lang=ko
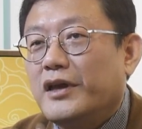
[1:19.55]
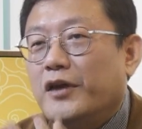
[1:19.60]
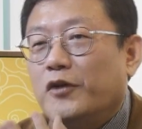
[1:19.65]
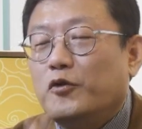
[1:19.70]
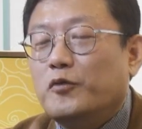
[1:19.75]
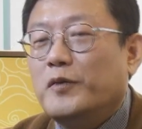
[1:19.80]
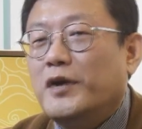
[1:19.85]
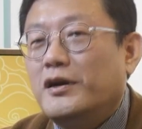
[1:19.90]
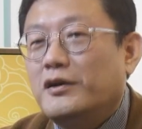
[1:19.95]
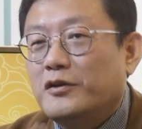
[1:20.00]

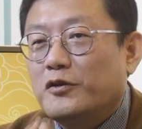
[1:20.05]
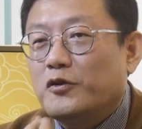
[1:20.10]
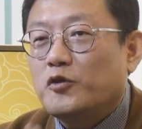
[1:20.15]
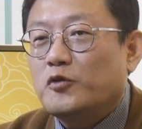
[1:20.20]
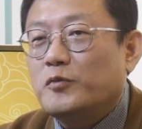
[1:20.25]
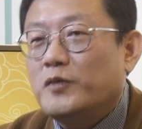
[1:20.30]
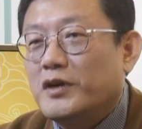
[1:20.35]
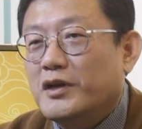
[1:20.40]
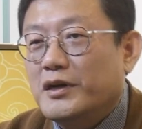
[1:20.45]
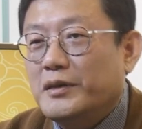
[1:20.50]
에고
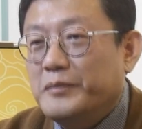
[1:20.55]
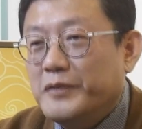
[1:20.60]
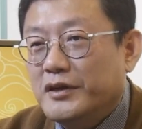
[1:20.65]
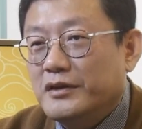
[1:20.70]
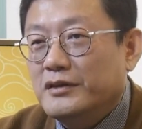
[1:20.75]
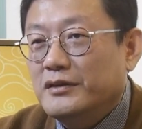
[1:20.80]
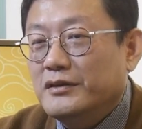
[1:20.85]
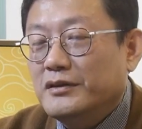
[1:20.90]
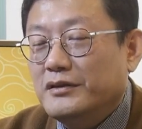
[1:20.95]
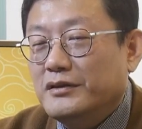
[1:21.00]
말대로만
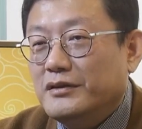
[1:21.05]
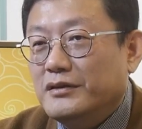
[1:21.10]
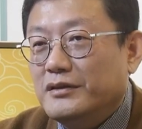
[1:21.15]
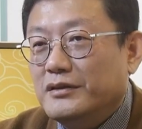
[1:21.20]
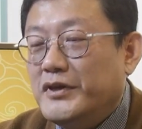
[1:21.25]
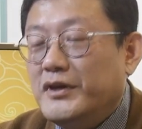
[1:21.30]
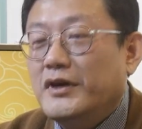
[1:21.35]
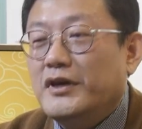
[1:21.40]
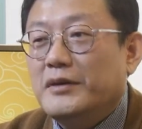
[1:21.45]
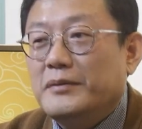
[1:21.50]
하면은
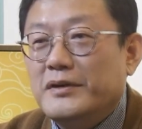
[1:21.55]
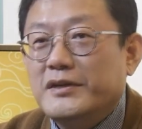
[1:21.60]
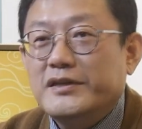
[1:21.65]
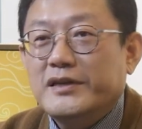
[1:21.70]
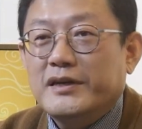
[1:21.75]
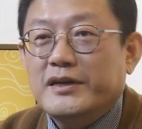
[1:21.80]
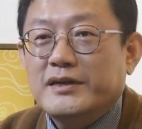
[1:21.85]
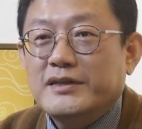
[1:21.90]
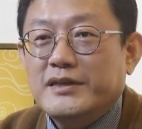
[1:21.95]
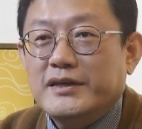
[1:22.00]
피해가
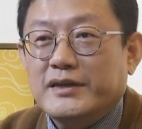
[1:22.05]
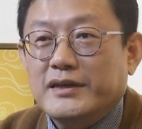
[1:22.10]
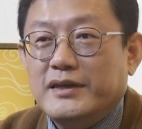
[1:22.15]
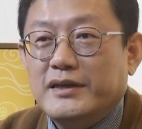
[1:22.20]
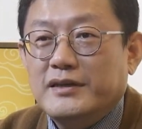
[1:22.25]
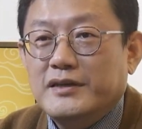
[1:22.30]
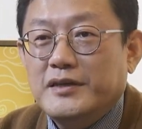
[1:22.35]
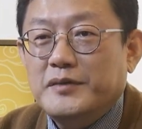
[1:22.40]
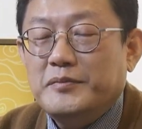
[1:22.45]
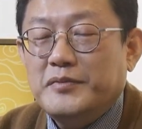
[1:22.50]
발생하지
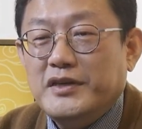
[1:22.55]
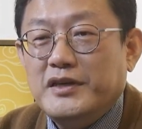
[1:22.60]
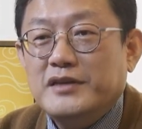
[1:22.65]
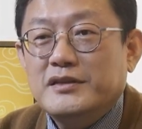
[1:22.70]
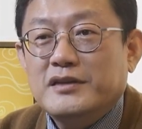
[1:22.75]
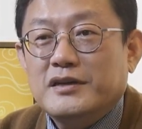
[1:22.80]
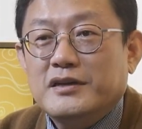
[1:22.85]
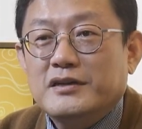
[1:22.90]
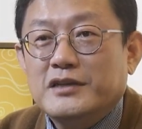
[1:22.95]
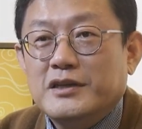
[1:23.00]
않겠니?
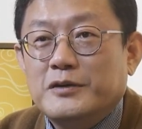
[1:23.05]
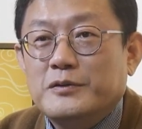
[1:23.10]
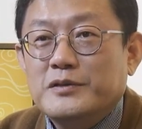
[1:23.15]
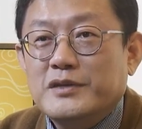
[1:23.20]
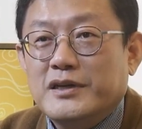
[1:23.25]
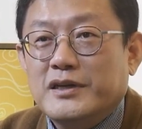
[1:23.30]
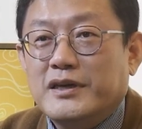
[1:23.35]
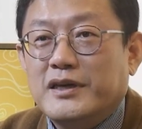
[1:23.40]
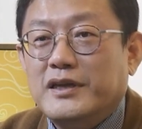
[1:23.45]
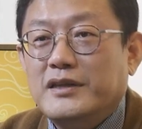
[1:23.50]
피해자가
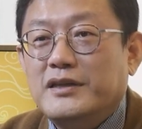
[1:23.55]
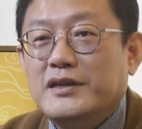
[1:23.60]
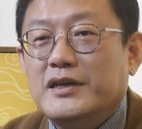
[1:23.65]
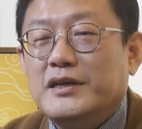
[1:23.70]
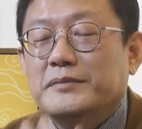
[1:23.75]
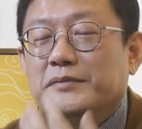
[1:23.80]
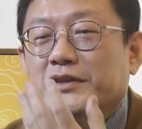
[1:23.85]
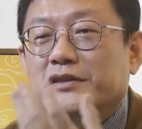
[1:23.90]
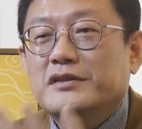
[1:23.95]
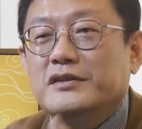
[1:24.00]
나오지 않겠니?
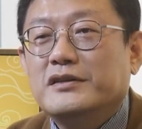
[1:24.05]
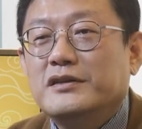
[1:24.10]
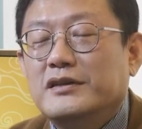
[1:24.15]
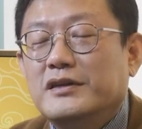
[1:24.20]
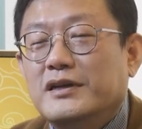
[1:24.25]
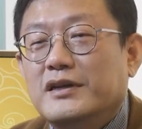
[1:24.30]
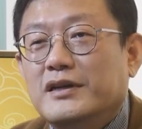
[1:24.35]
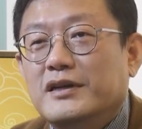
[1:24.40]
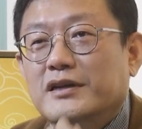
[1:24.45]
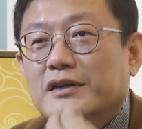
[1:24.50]
하면서
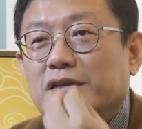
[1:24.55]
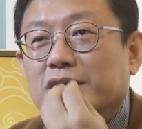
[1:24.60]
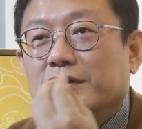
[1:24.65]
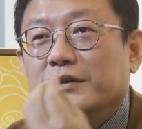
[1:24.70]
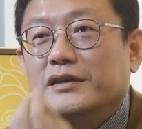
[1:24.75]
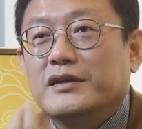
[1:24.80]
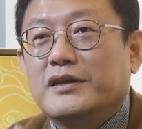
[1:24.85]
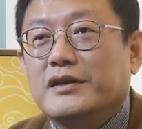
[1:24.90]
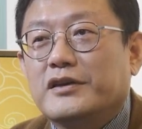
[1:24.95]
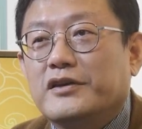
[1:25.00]

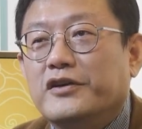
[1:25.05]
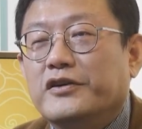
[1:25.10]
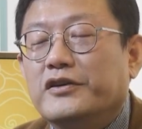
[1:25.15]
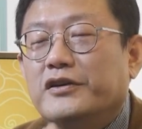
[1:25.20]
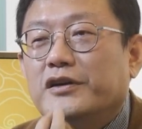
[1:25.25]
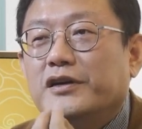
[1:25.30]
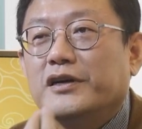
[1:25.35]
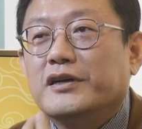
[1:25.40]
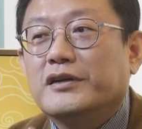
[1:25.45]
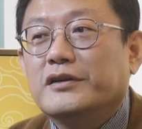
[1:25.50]
이렇게
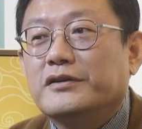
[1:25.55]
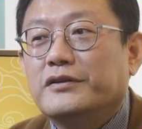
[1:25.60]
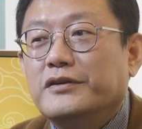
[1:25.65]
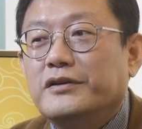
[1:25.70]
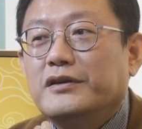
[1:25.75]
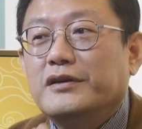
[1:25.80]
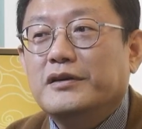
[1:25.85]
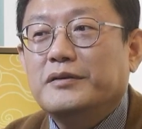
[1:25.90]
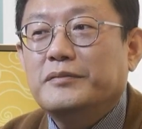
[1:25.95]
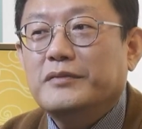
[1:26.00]
경영하는 거.
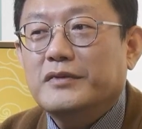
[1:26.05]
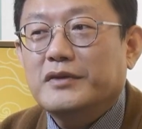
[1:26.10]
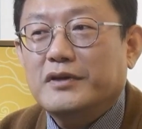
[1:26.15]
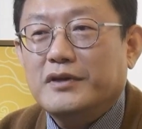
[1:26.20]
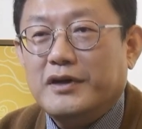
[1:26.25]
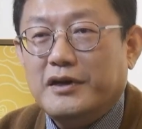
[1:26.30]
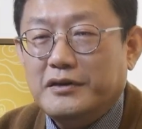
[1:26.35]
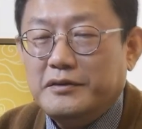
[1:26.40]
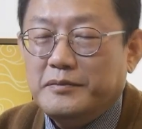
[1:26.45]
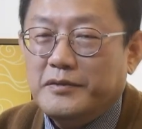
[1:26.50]
이게
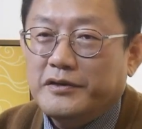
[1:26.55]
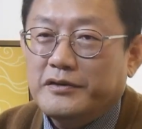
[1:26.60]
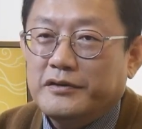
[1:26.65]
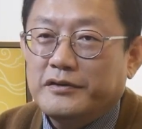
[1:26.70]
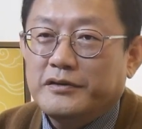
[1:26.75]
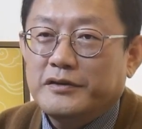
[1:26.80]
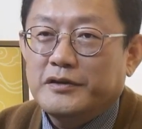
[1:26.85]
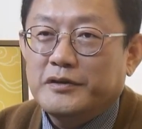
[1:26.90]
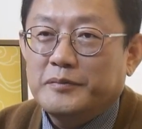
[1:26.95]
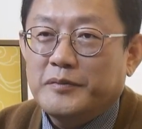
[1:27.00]
카르마
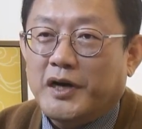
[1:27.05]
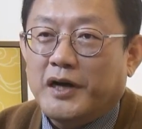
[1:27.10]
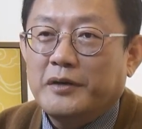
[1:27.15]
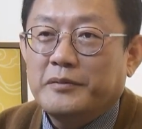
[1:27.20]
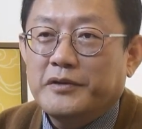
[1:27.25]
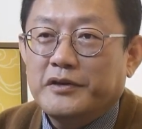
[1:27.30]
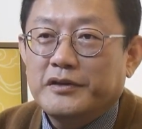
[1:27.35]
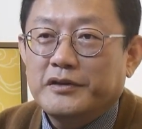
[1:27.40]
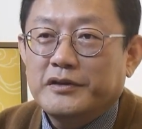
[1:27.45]
경영, 마음